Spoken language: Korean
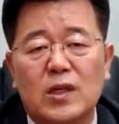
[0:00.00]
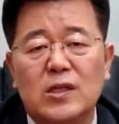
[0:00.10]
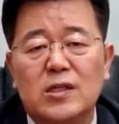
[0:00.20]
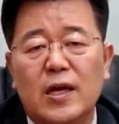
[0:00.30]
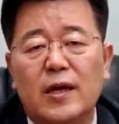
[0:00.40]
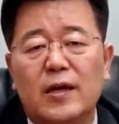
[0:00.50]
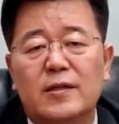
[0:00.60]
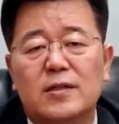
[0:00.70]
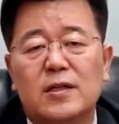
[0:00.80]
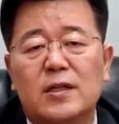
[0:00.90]

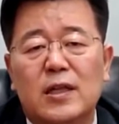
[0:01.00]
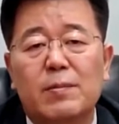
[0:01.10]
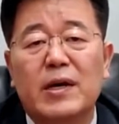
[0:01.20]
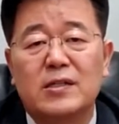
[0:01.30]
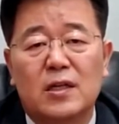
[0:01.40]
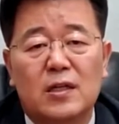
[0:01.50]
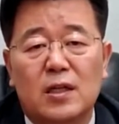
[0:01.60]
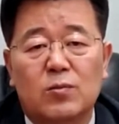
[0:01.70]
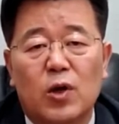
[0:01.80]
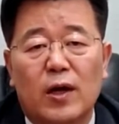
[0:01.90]
이세 성이 남아 있었기
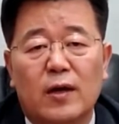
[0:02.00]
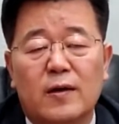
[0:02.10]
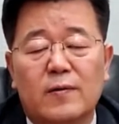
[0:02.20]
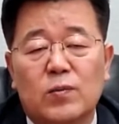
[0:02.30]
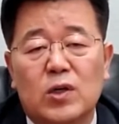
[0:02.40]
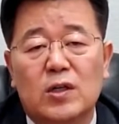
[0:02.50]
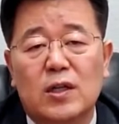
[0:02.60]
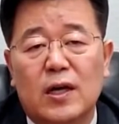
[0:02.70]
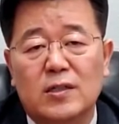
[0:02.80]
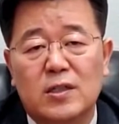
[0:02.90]
때문에
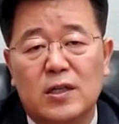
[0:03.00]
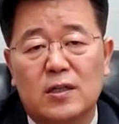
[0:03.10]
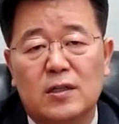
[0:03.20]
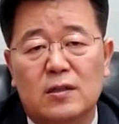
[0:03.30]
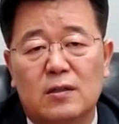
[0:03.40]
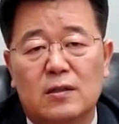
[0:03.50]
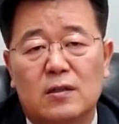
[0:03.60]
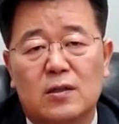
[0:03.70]
그때 당시에는